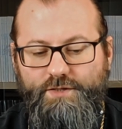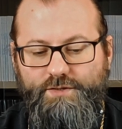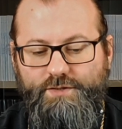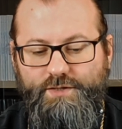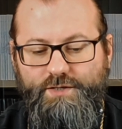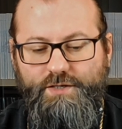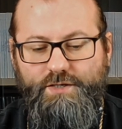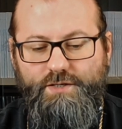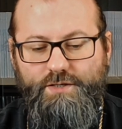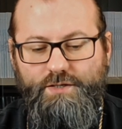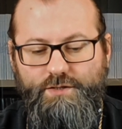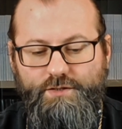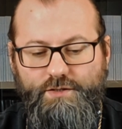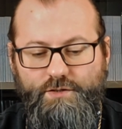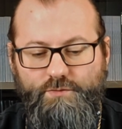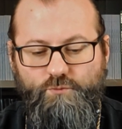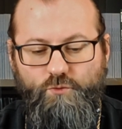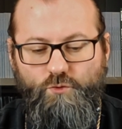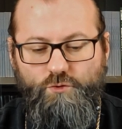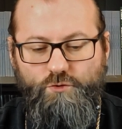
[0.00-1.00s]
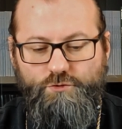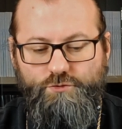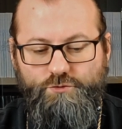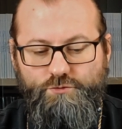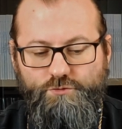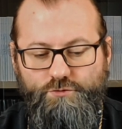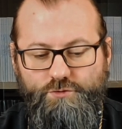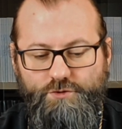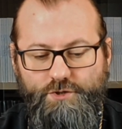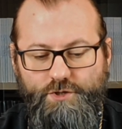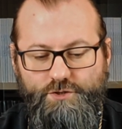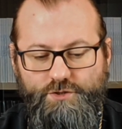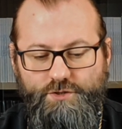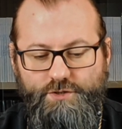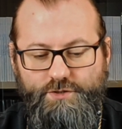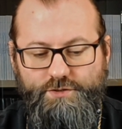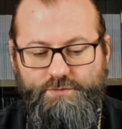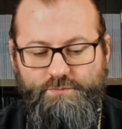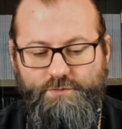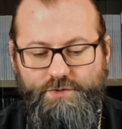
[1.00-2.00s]
да и ины пользую,
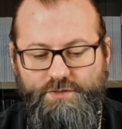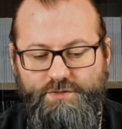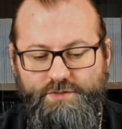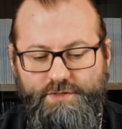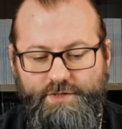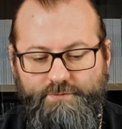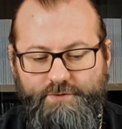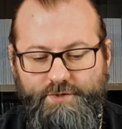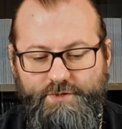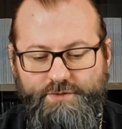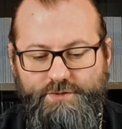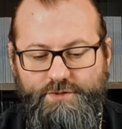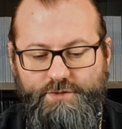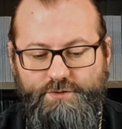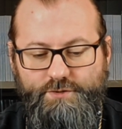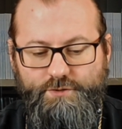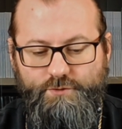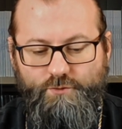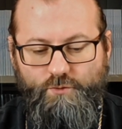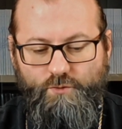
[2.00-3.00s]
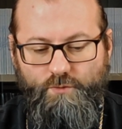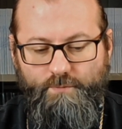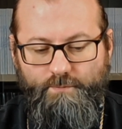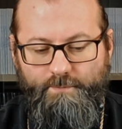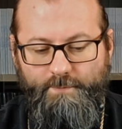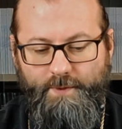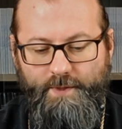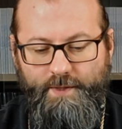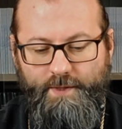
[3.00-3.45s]
нежели тьмы словес языком».